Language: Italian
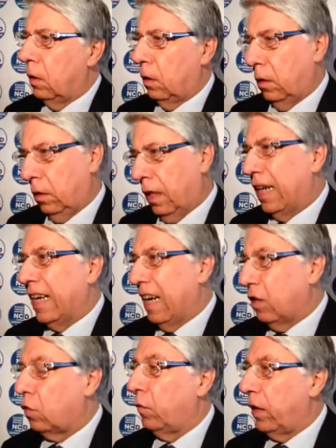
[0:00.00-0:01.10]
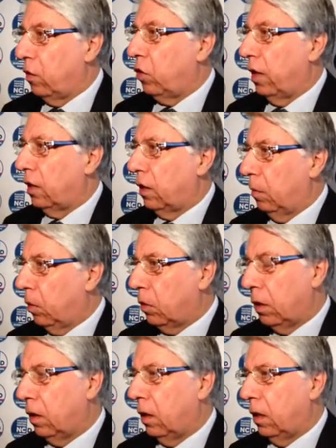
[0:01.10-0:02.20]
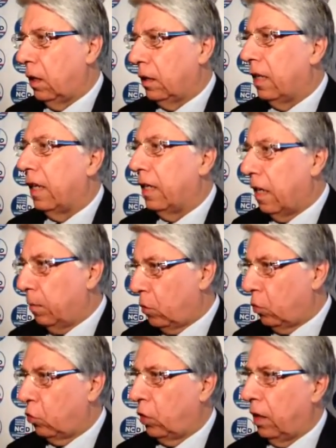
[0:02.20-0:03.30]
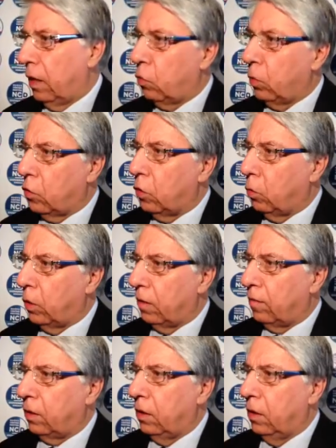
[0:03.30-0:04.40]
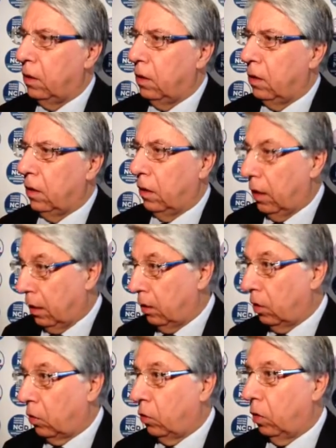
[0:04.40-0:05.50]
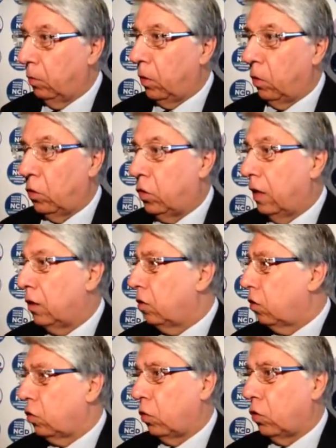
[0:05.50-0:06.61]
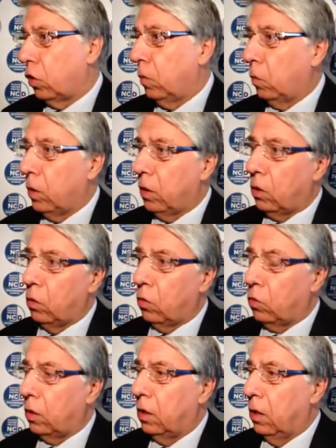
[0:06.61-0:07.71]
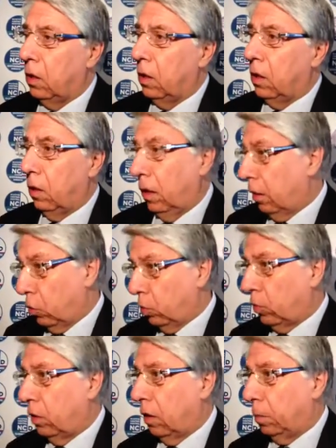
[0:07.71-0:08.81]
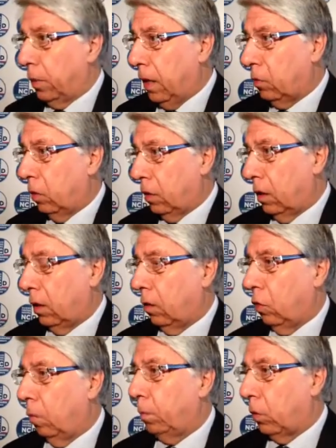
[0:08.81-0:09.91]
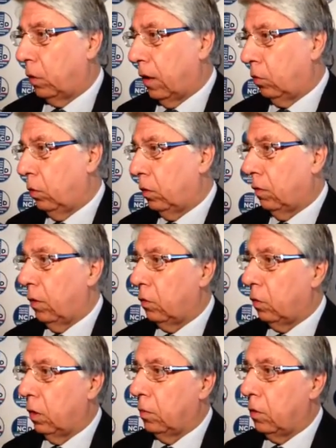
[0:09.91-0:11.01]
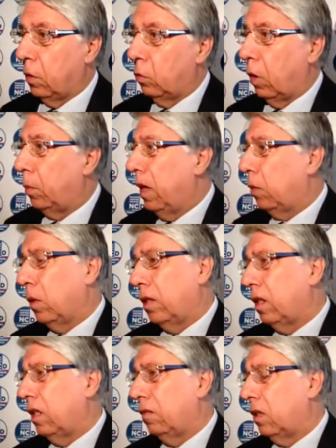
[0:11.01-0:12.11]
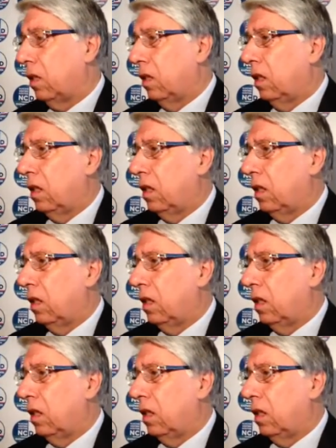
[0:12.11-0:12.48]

eh, delle case svaligiate a Modena e dell'allarme sociale sulla sicurezza, il declino economico, le scelte disastrose come quelle dei chioschi, la distruzione del parco che ha comportato un intervento dell'amministratura, poi anche una deriva